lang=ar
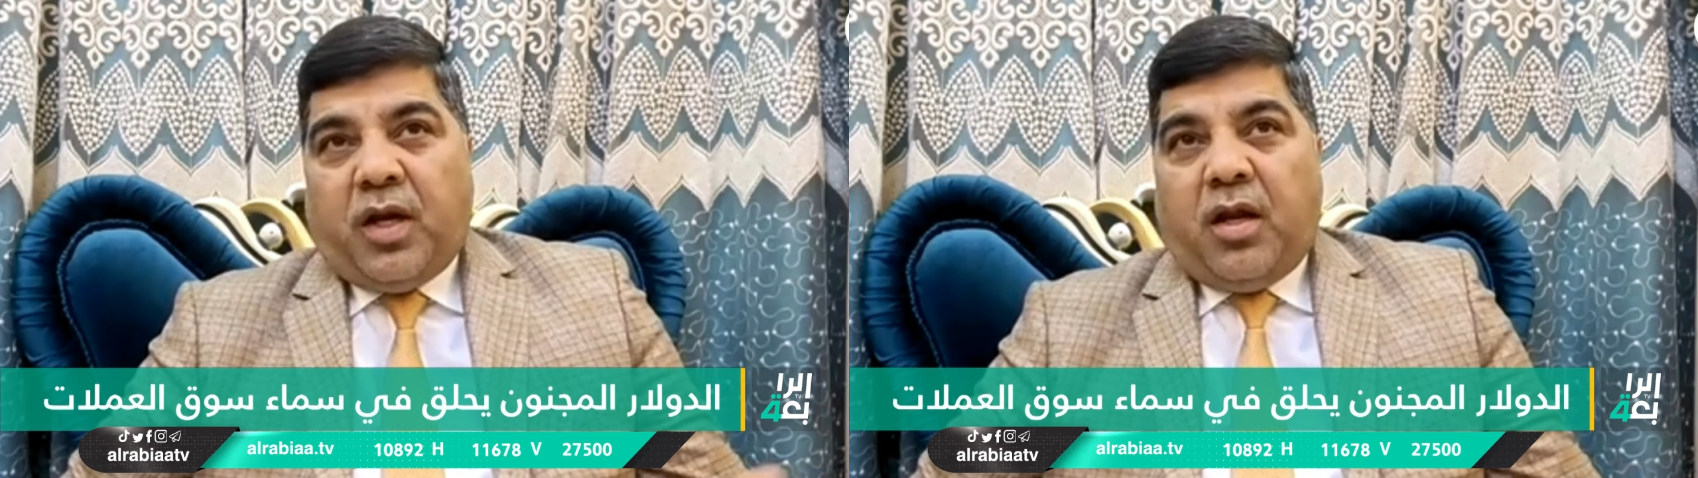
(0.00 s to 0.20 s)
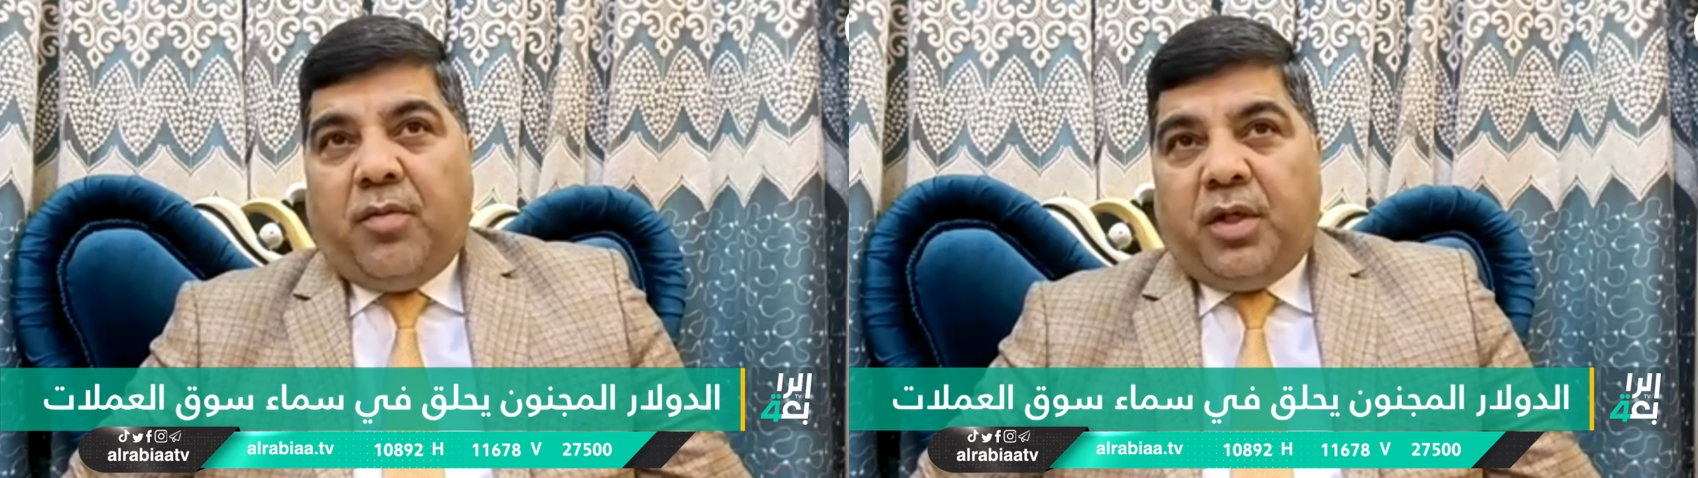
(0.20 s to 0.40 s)

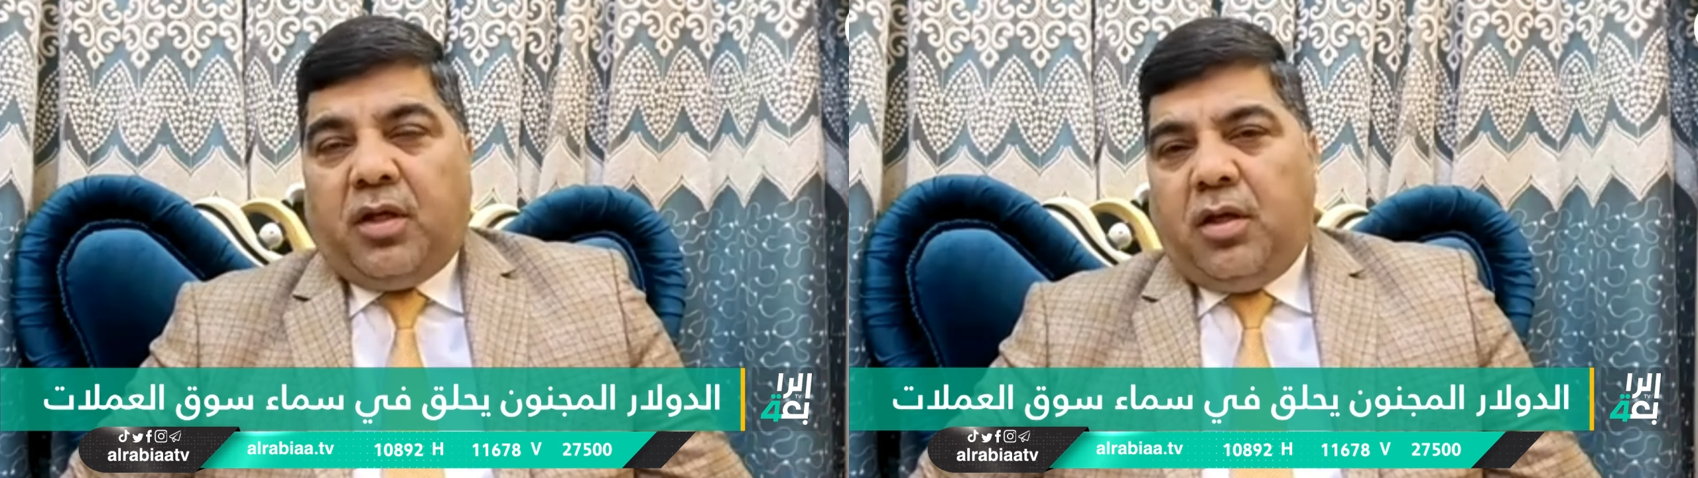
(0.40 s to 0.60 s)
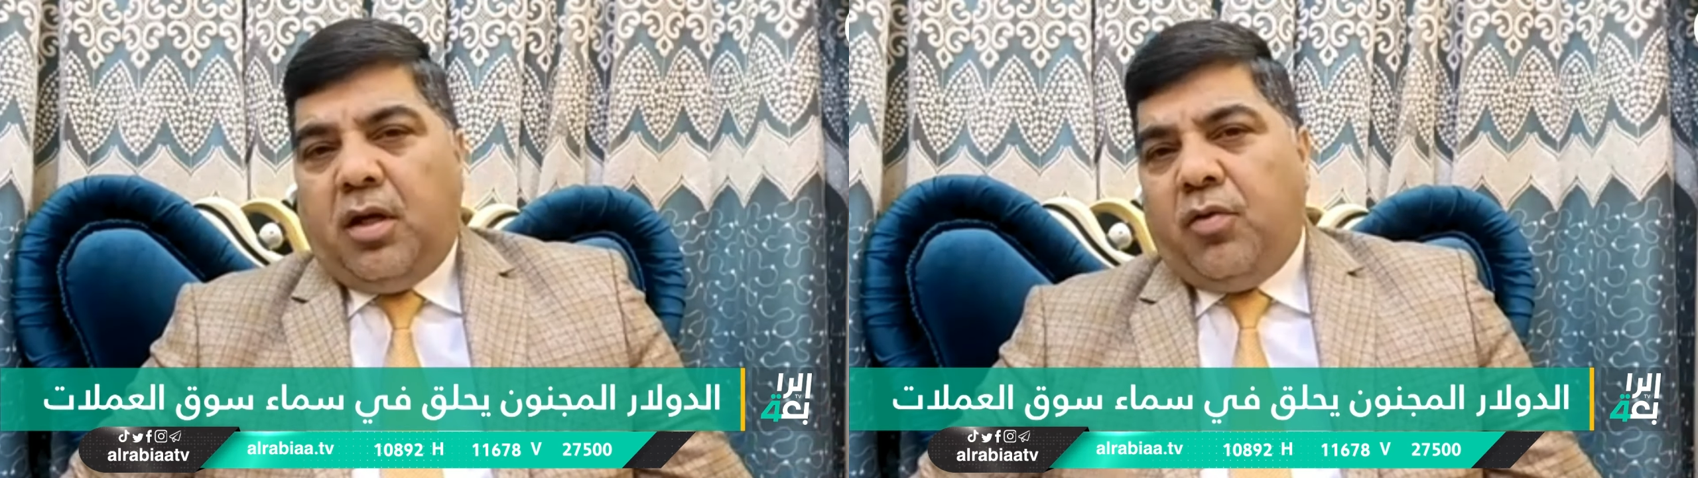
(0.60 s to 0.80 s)

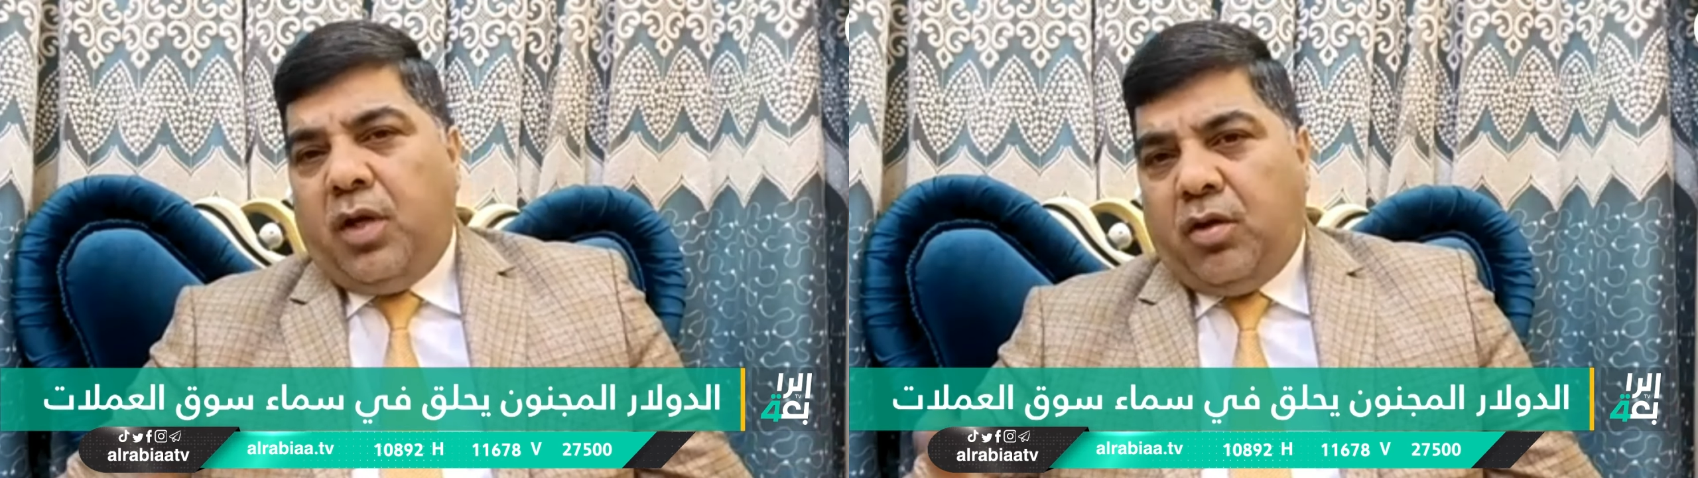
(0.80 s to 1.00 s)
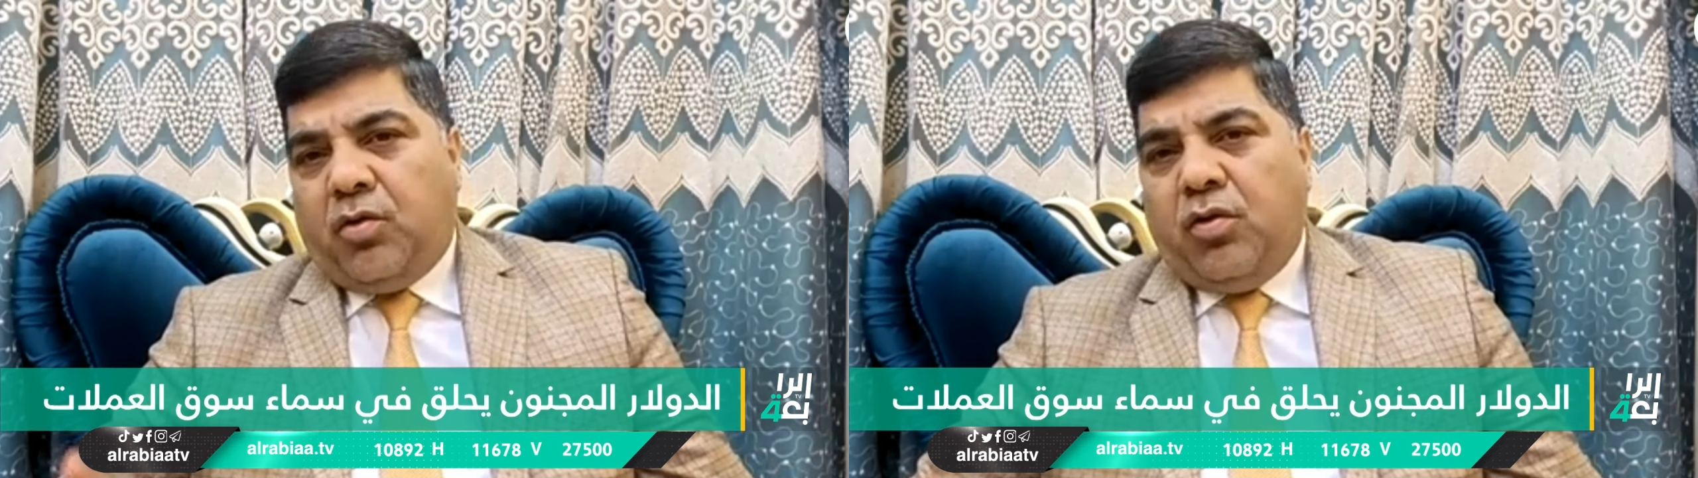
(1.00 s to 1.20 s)
الامريكيه
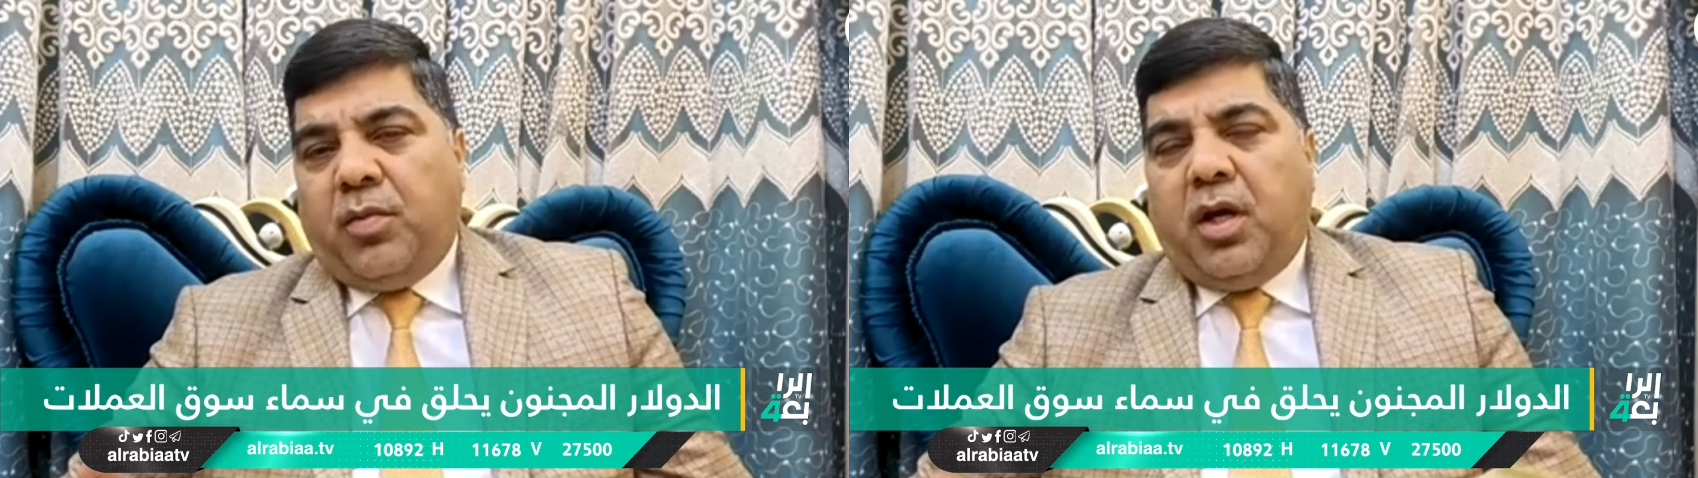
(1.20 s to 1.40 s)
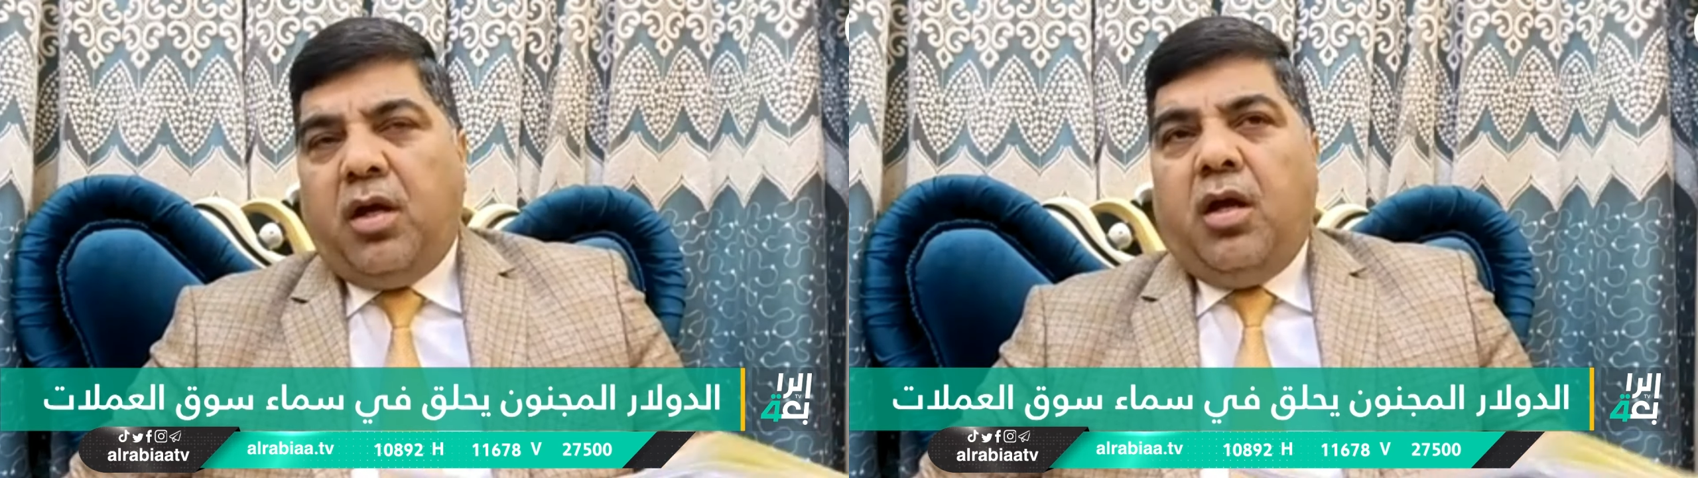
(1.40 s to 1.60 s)

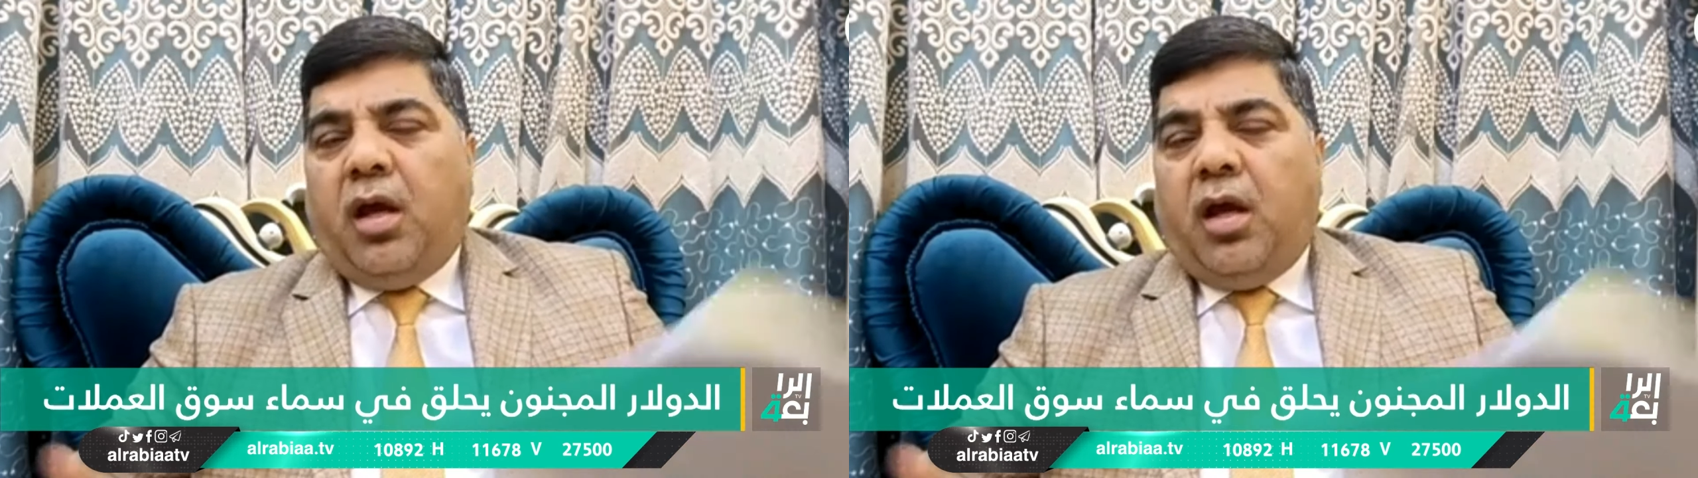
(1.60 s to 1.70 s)
والحكومه